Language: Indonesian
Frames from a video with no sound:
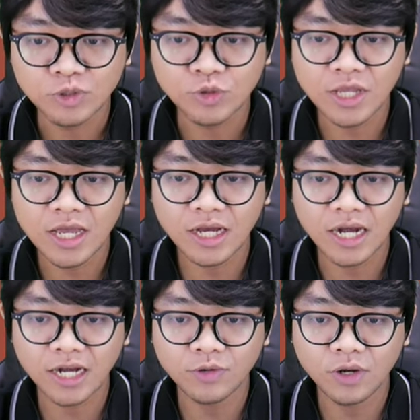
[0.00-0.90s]
musuhnya
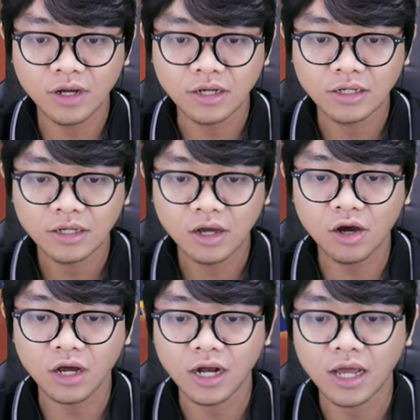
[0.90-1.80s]
ngenain gue
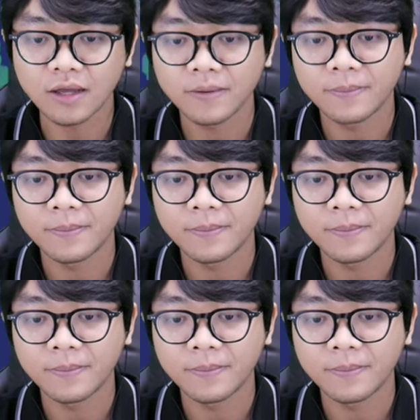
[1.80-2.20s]
oh kena